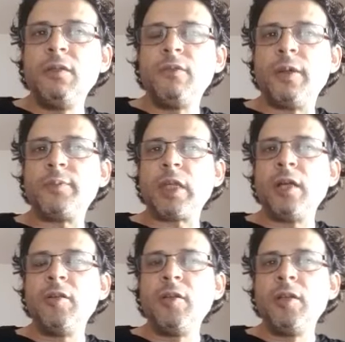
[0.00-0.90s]

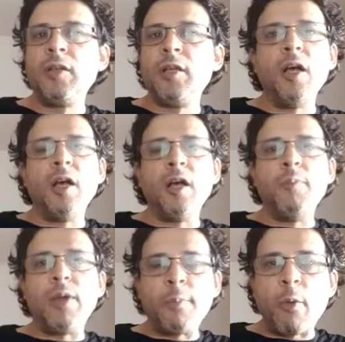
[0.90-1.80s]
فهمت آه،
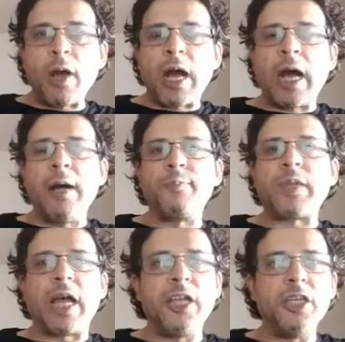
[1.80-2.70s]
بالموقع
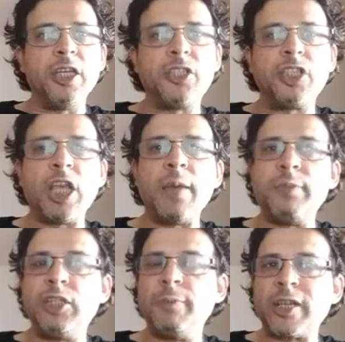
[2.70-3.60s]
نتاع شهاب
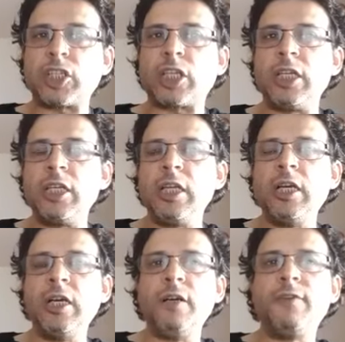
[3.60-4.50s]
الدمشقي
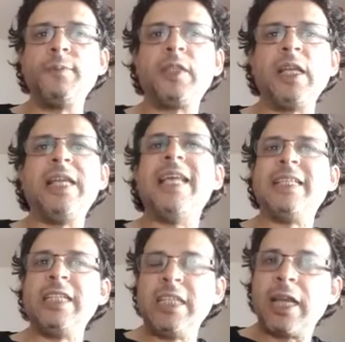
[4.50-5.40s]
آه، فهمت
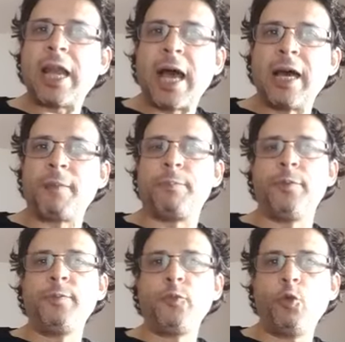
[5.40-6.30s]
اللادينيين العرب
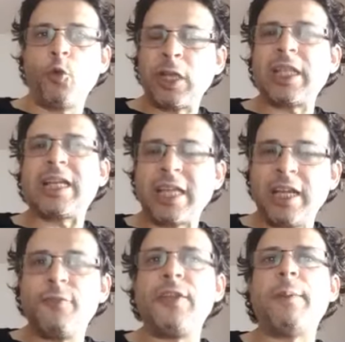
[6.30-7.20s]
ووقت
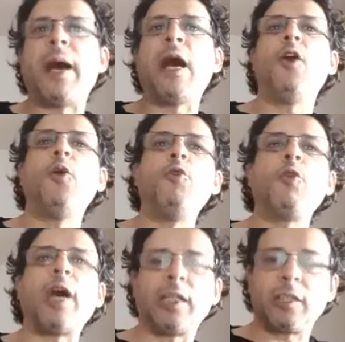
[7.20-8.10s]
اختلفنا معاهم
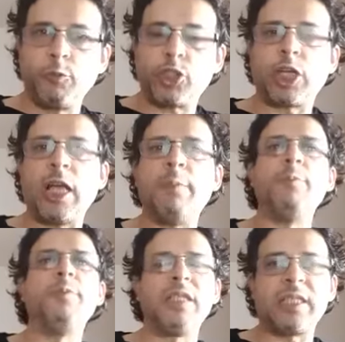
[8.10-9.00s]
وقعدت مشكله
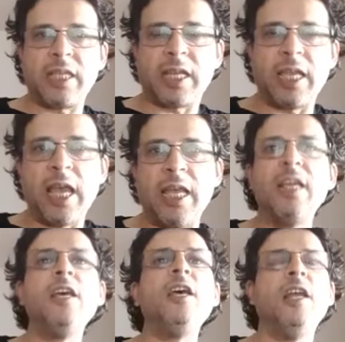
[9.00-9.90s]
من بين السريان
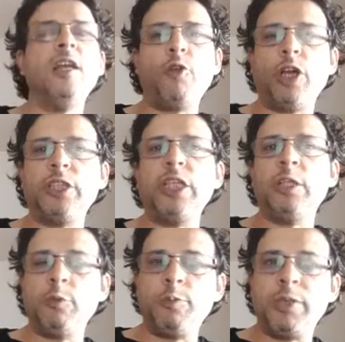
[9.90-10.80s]

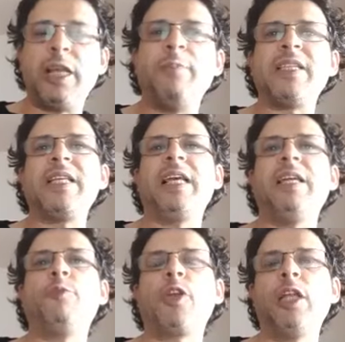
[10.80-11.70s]
الملحدين ومن بين المسيح
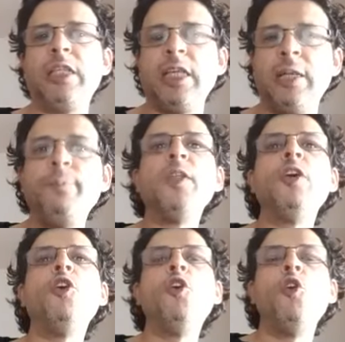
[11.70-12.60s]
الملحدين
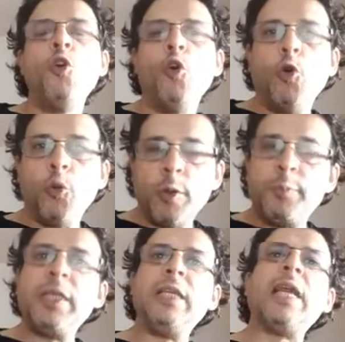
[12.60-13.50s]
ومن
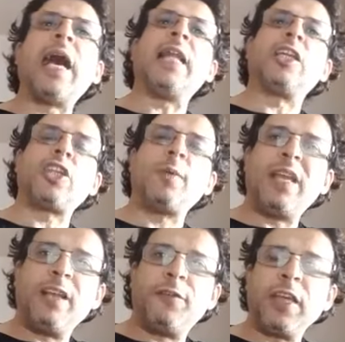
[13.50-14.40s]
بين احنا
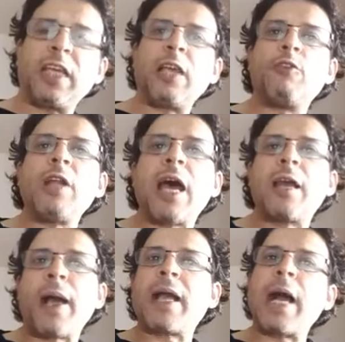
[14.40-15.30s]
شمال افريقيا كنا
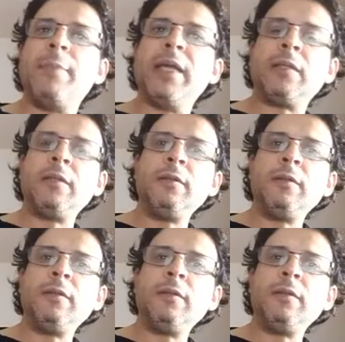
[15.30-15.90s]
اربع كعبات